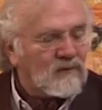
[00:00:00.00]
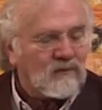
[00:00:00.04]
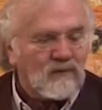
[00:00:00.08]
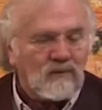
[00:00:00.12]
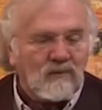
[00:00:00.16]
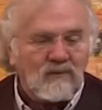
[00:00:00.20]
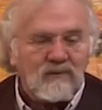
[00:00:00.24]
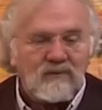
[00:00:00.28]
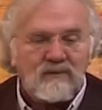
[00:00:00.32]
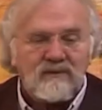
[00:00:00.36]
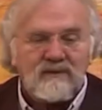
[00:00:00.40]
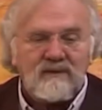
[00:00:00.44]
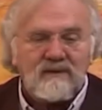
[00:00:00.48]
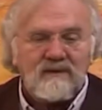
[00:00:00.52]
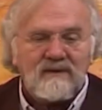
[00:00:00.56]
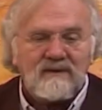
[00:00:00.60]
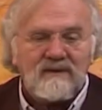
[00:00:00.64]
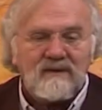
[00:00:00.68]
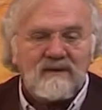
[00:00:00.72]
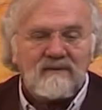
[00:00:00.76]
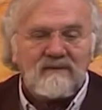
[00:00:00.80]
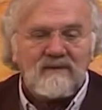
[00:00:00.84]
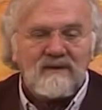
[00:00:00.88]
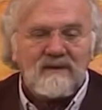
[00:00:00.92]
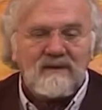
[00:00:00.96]
Donc c'est un
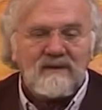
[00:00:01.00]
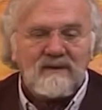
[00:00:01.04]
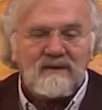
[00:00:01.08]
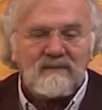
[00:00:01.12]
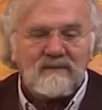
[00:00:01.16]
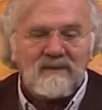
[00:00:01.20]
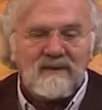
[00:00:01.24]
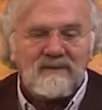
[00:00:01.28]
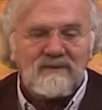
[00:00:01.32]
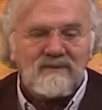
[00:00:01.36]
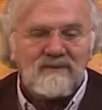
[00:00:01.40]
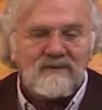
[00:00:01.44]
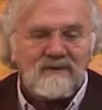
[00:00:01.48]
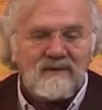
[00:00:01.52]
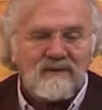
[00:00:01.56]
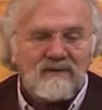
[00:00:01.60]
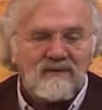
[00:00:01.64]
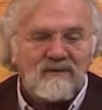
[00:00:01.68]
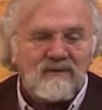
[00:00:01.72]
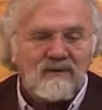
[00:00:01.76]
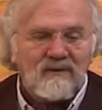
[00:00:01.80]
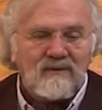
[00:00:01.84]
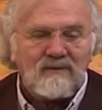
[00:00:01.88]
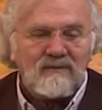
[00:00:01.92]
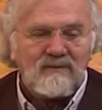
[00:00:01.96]
travail
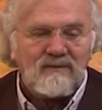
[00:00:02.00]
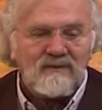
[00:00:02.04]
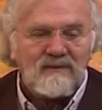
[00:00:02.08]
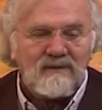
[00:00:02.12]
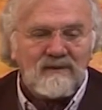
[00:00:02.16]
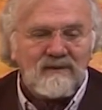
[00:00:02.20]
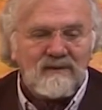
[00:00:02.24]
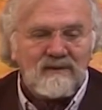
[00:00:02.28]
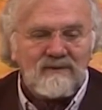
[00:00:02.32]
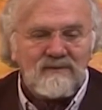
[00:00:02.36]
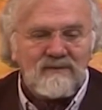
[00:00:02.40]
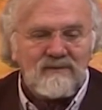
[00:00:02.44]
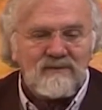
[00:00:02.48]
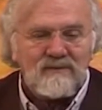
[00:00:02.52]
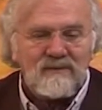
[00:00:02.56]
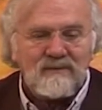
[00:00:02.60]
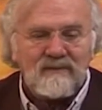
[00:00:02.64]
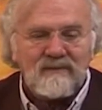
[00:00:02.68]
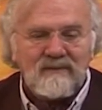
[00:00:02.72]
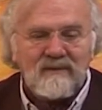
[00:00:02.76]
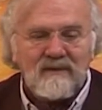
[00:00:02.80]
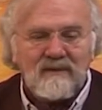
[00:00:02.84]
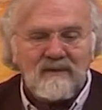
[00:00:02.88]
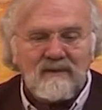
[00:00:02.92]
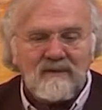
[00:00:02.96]
personnel de
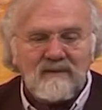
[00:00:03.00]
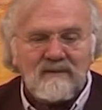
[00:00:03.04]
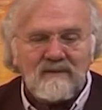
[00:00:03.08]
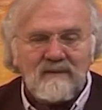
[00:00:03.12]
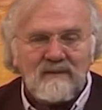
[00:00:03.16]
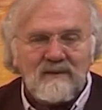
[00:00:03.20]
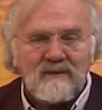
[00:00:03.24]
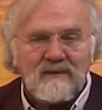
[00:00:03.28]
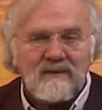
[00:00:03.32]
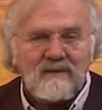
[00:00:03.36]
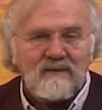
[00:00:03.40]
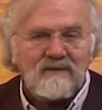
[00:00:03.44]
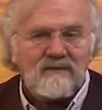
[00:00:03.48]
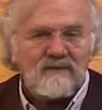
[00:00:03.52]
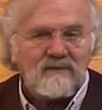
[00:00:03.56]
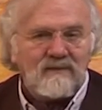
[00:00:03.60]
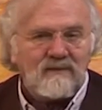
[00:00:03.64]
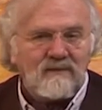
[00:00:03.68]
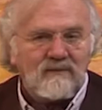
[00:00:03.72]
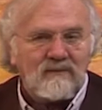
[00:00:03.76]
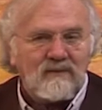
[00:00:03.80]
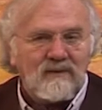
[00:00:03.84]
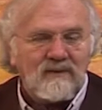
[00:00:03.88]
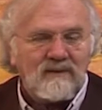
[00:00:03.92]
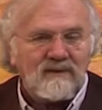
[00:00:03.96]
réconciliation, mais c'est
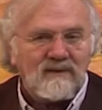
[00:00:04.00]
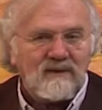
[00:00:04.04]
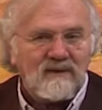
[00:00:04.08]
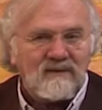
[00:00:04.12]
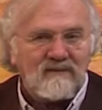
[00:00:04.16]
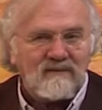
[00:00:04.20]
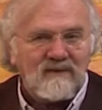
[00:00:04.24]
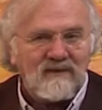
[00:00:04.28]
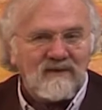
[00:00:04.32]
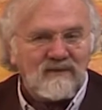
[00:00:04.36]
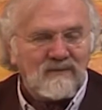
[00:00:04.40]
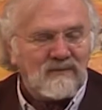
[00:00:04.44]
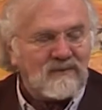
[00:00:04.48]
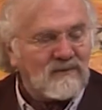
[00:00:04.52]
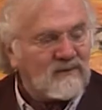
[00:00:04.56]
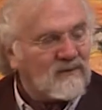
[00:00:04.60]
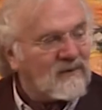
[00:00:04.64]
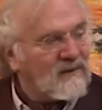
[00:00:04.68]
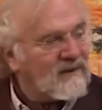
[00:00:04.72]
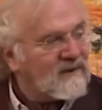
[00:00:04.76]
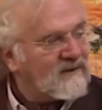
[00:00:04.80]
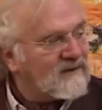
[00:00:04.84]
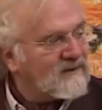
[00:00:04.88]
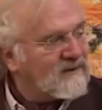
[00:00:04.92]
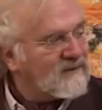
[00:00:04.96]
souvent un travail plus
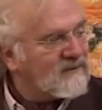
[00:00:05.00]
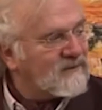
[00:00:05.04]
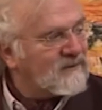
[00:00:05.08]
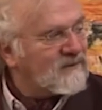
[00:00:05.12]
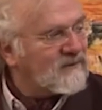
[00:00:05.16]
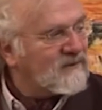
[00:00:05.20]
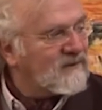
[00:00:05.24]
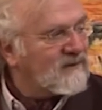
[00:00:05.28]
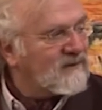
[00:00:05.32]
collectif